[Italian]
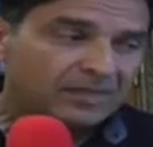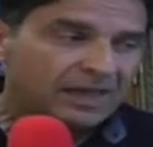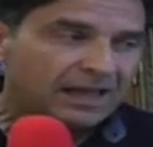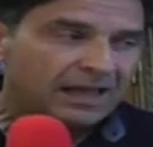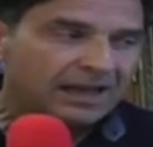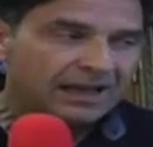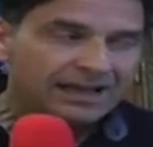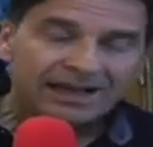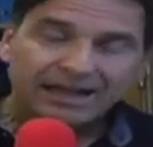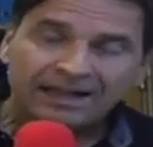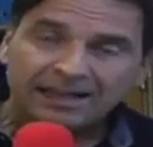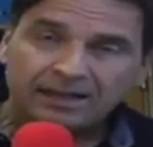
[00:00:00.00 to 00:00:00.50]

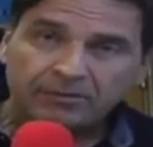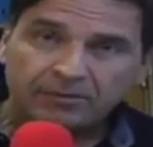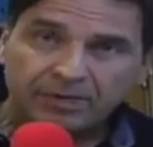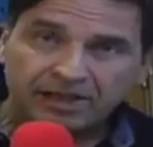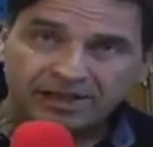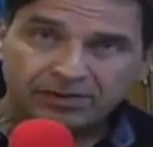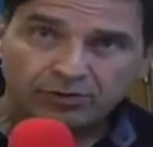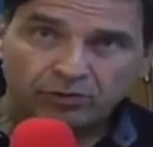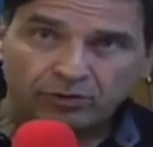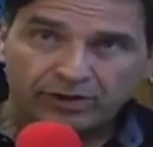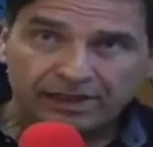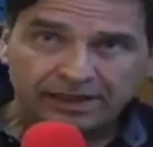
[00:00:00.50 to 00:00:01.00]
accade
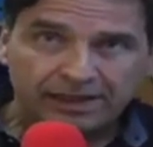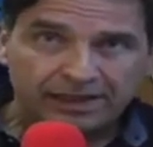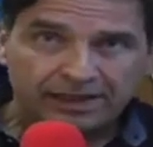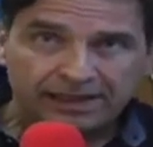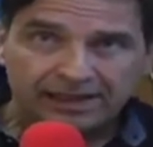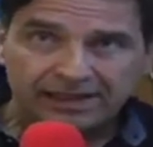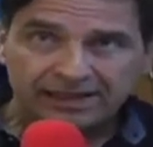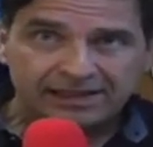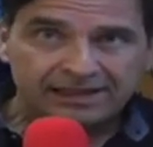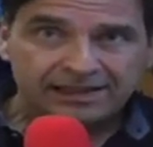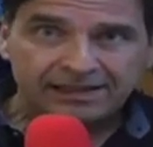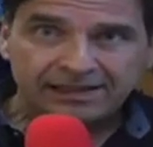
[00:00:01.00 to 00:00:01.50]

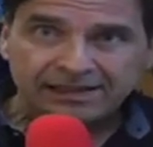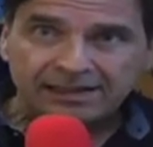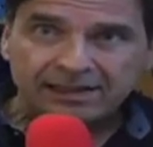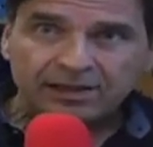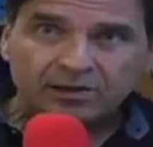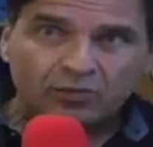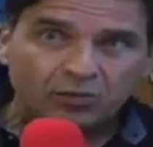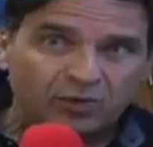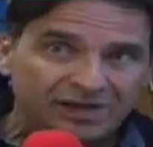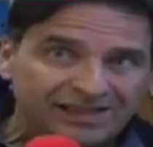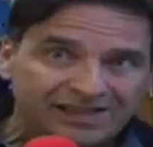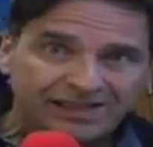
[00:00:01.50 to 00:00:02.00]
pressoché
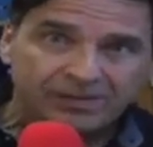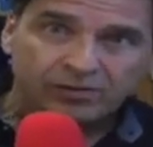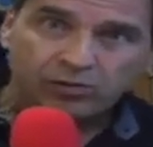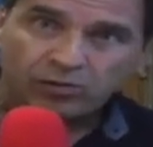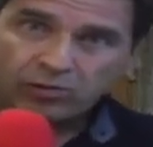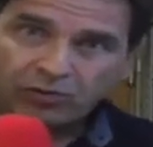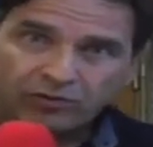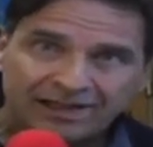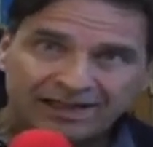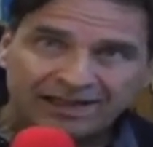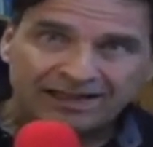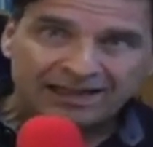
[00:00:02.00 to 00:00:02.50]
quasi
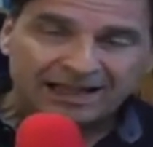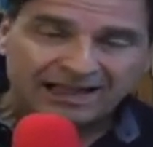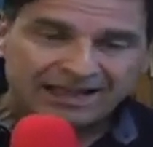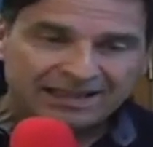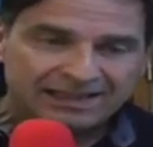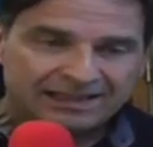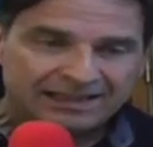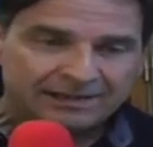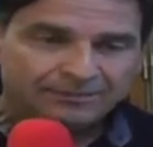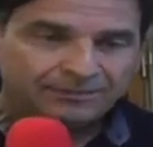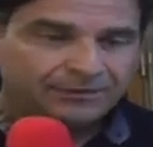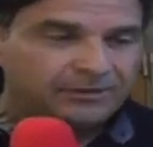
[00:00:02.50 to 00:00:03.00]
solo in
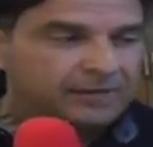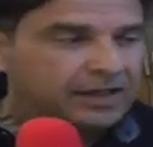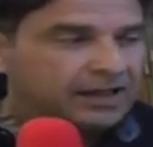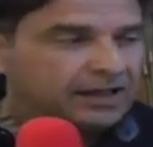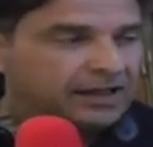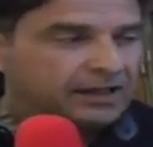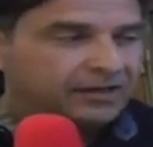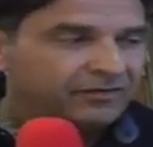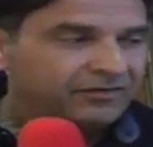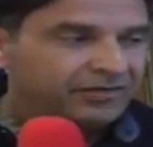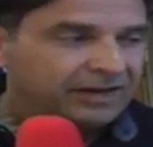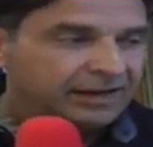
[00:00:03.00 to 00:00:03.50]
Italia.
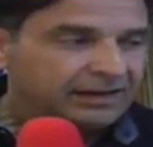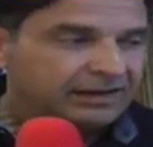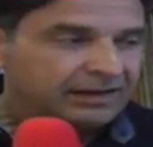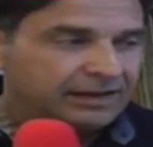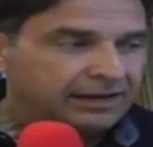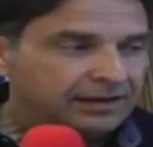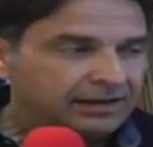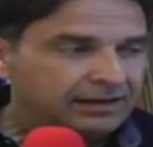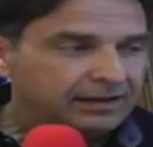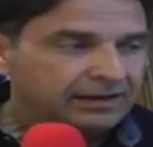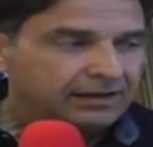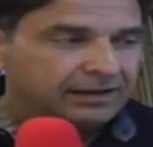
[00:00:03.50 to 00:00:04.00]

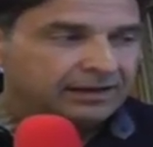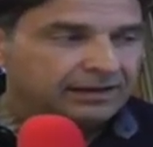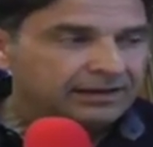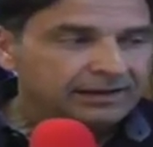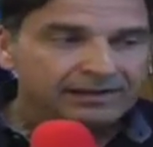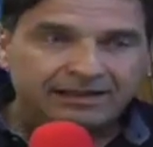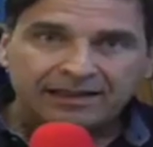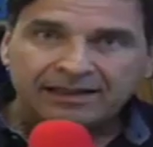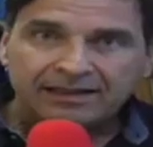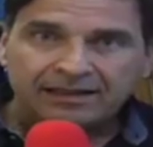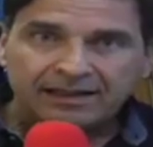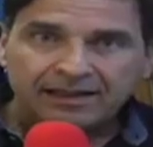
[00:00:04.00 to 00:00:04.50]
Infatti
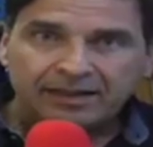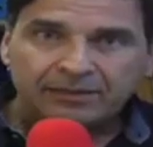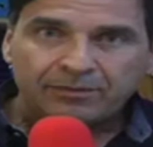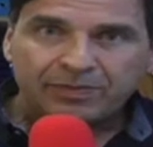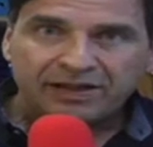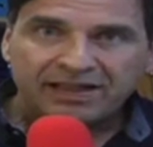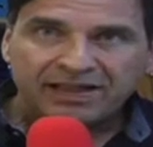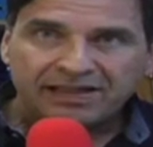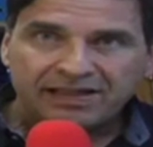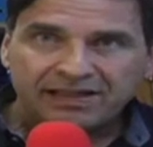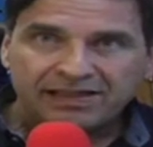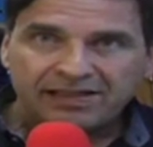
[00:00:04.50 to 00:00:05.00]
negli altri
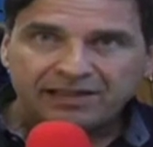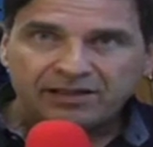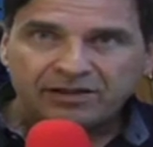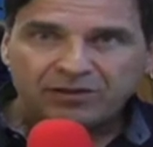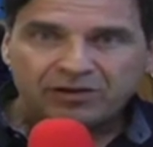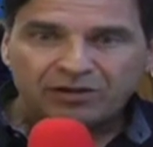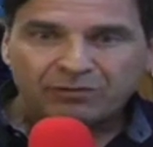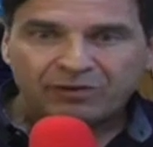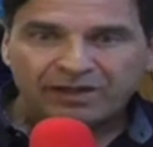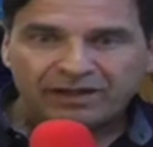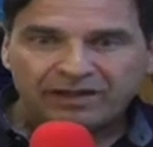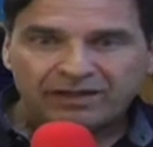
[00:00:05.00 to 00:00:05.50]
paesi
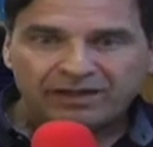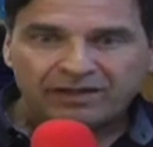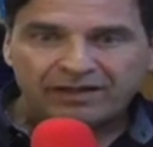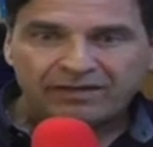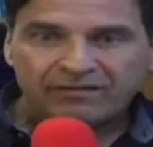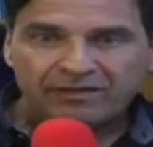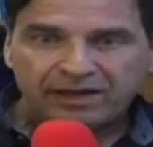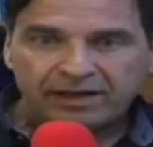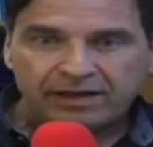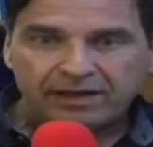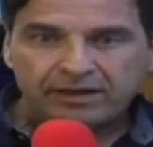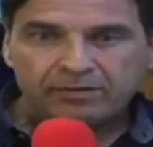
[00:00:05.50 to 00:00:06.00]
diciamo che
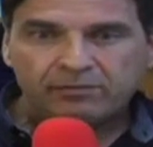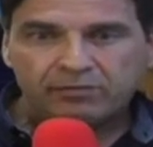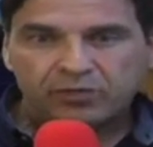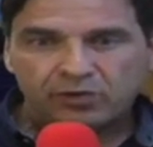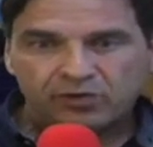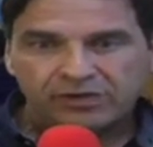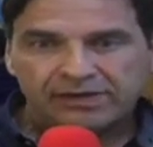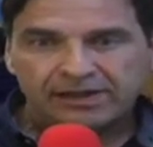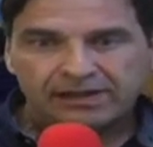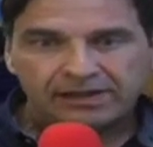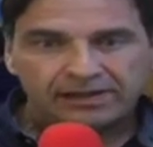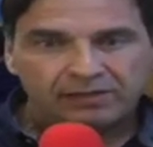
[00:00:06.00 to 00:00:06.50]
l'IVA è
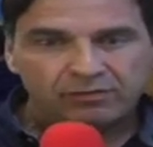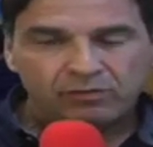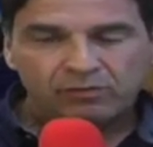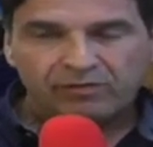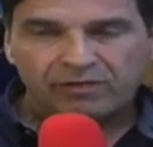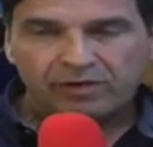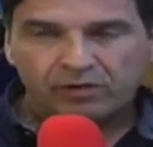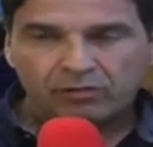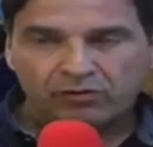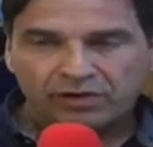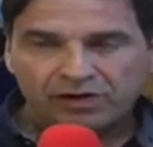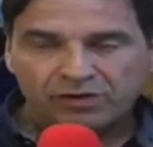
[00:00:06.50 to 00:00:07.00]
imposta sul
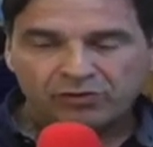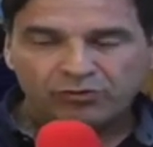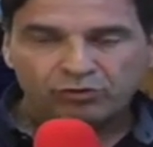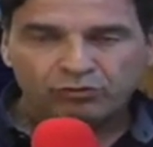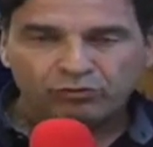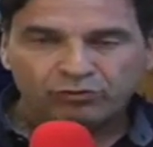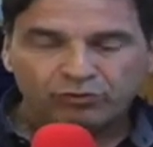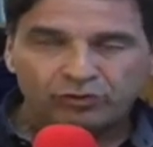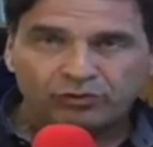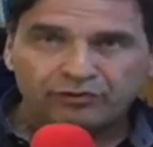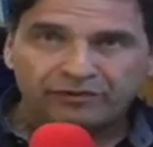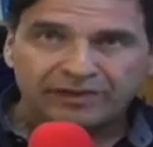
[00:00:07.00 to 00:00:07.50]
valore
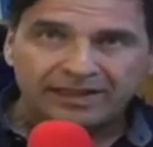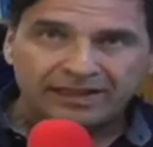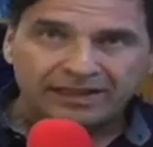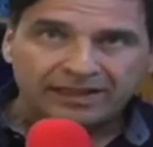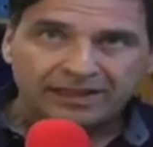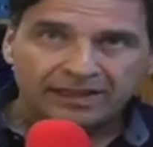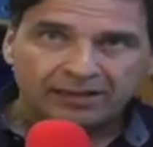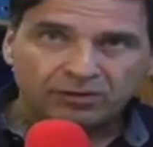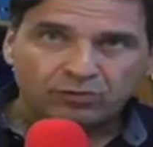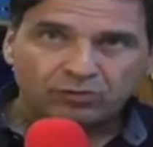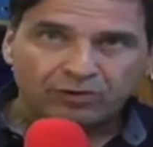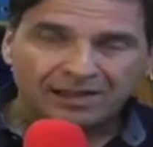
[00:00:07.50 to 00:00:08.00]
aggiunto, viene
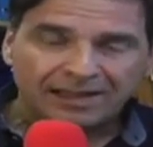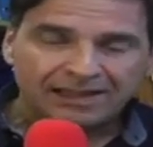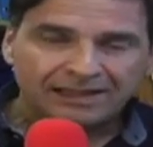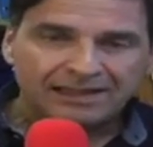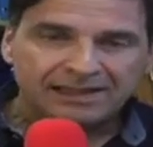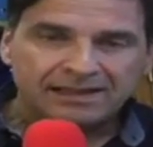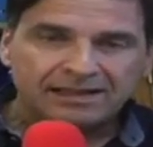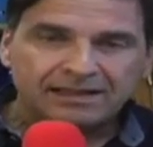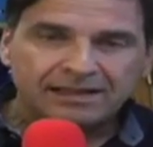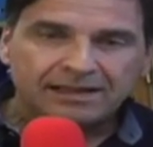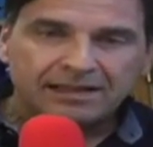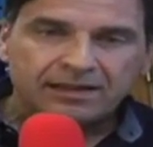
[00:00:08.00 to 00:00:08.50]

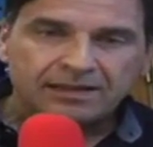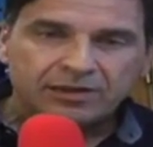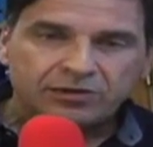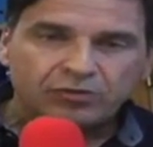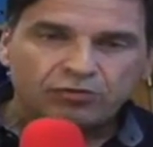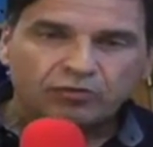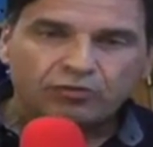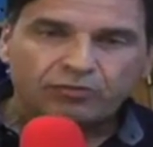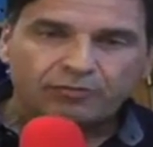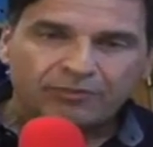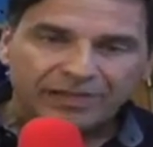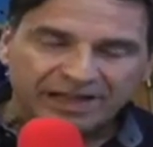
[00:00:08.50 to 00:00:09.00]
calcolata
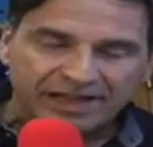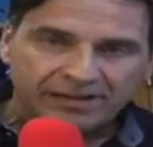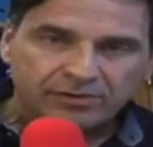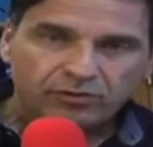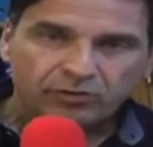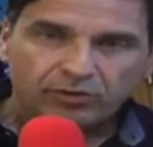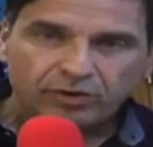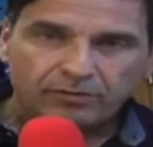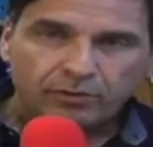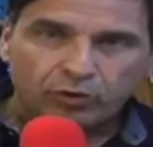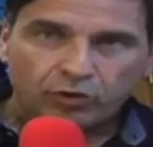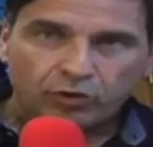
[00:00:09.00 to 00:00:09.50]
sul prezzo del